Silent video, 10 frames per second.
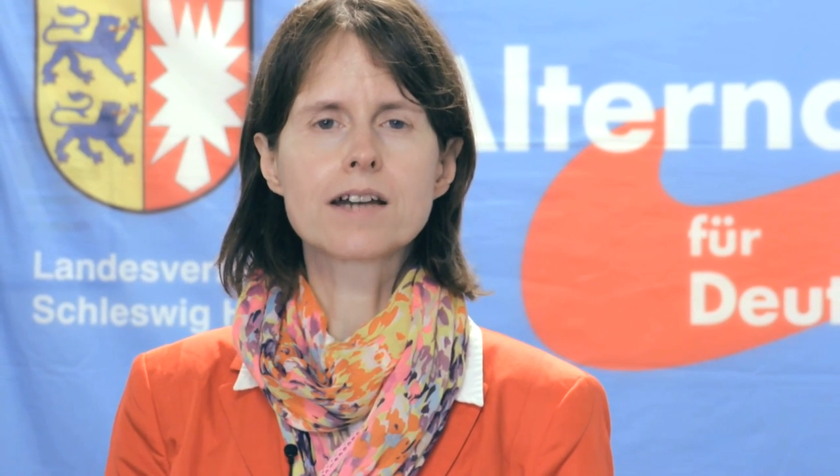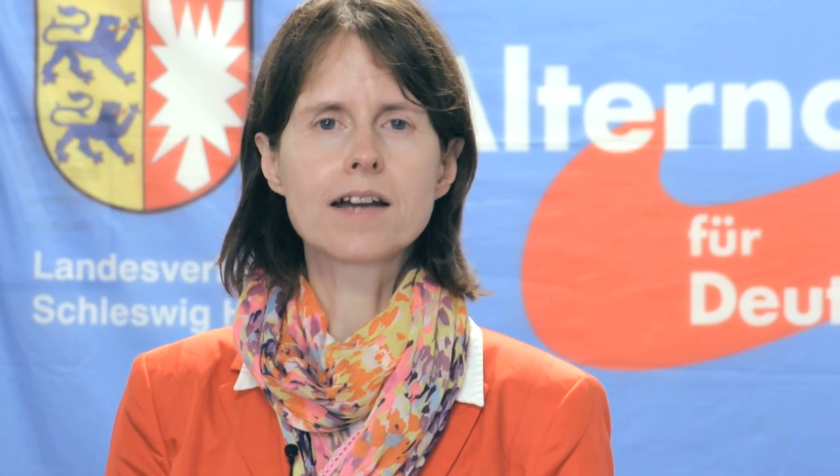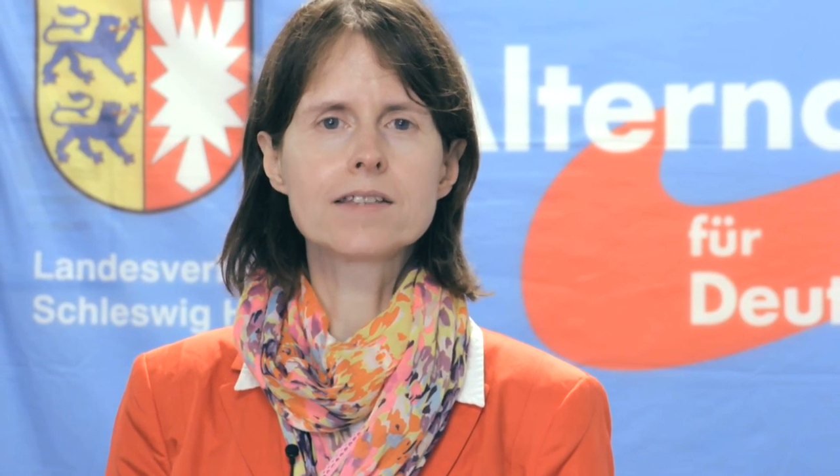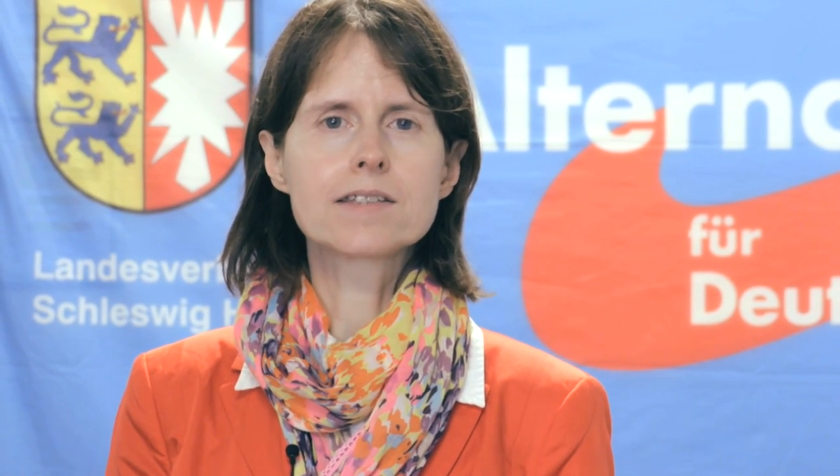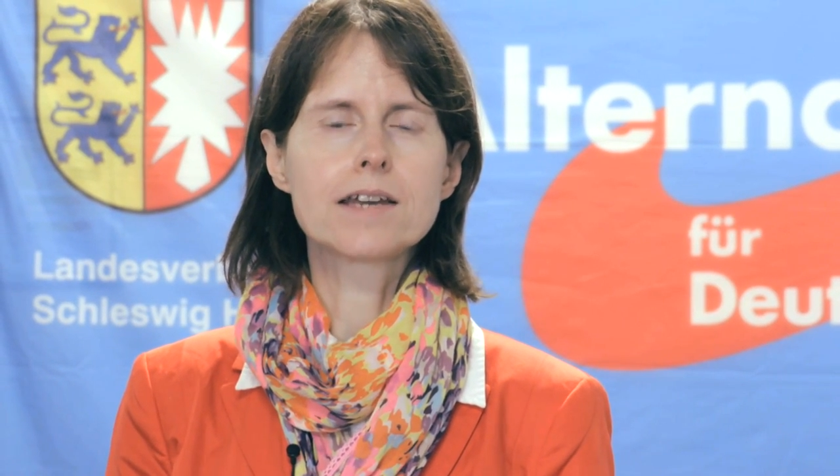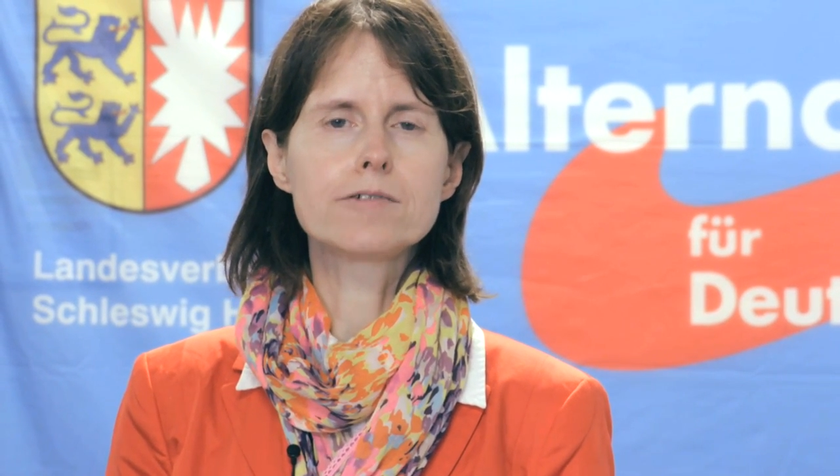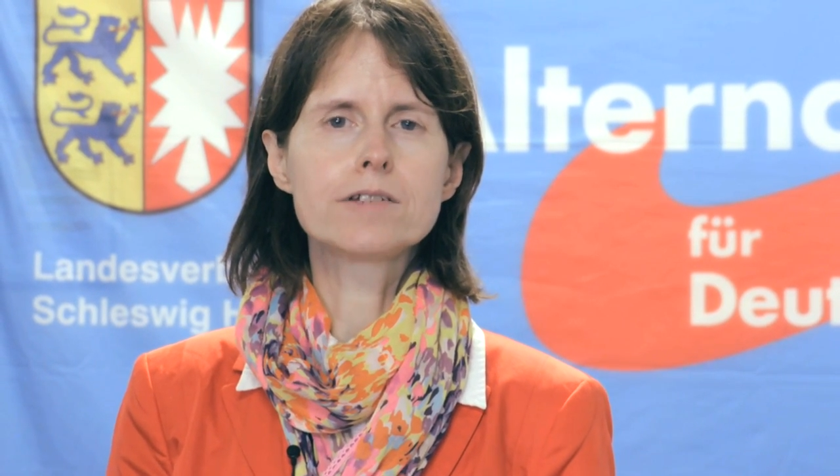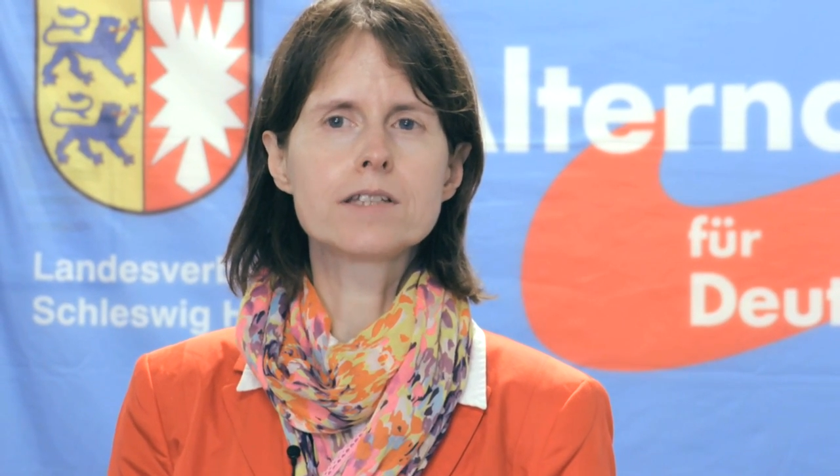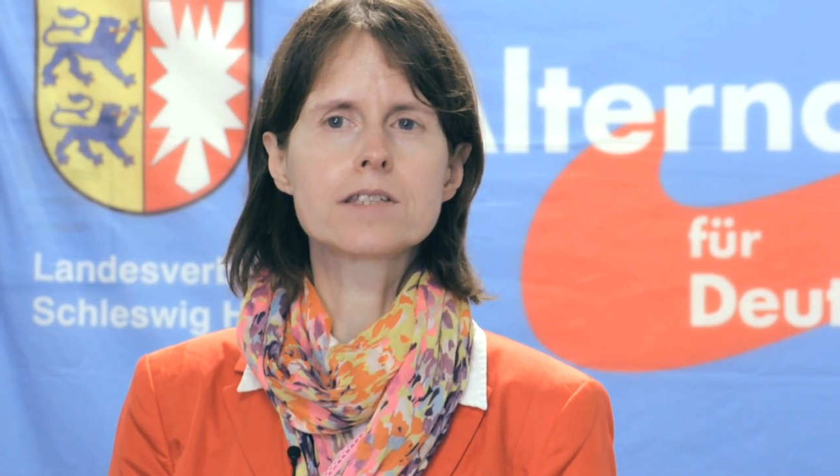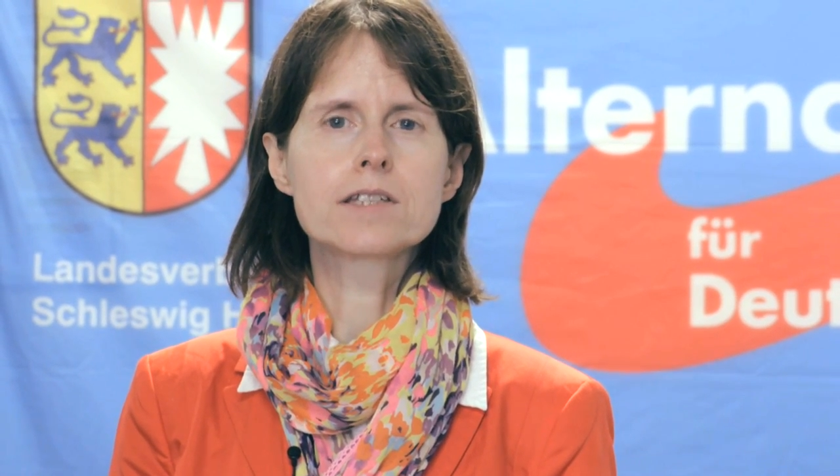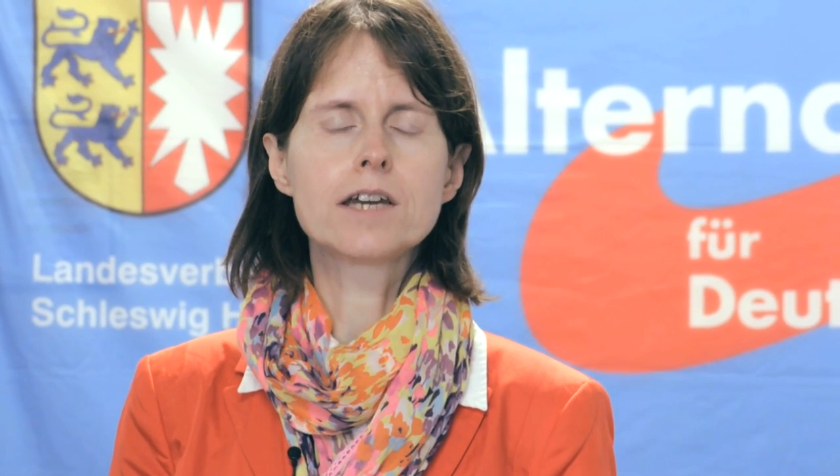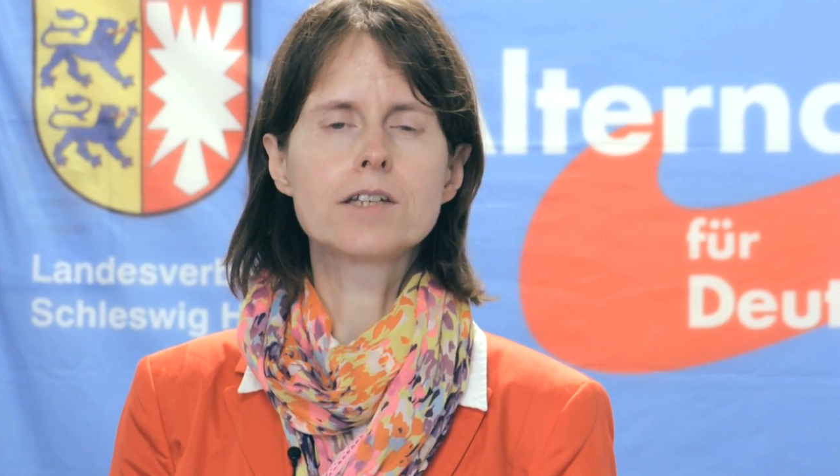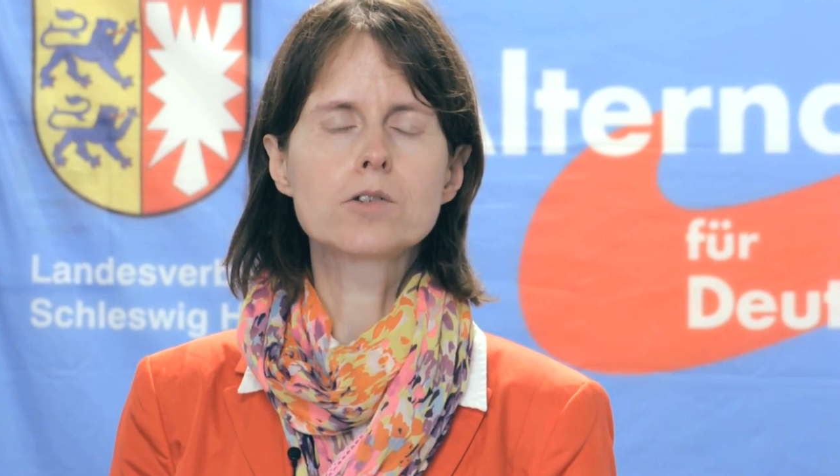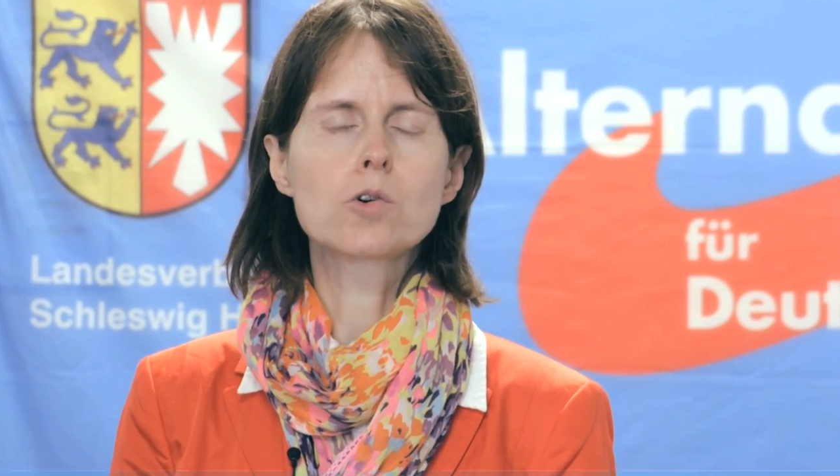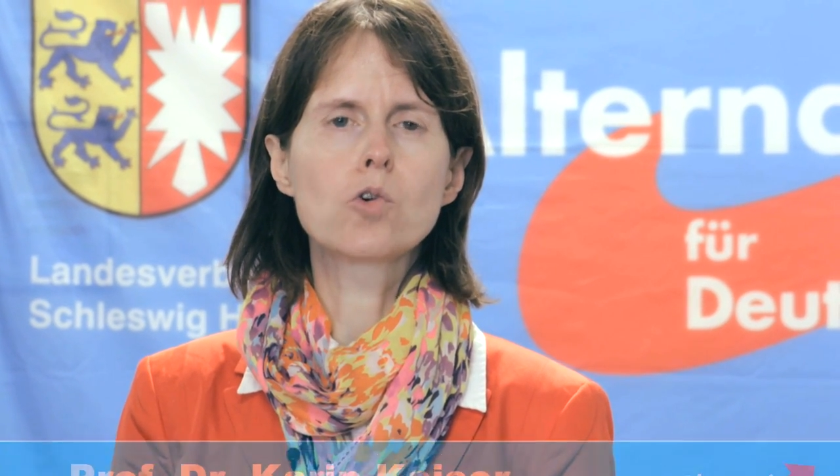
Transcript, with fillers: ganz effizient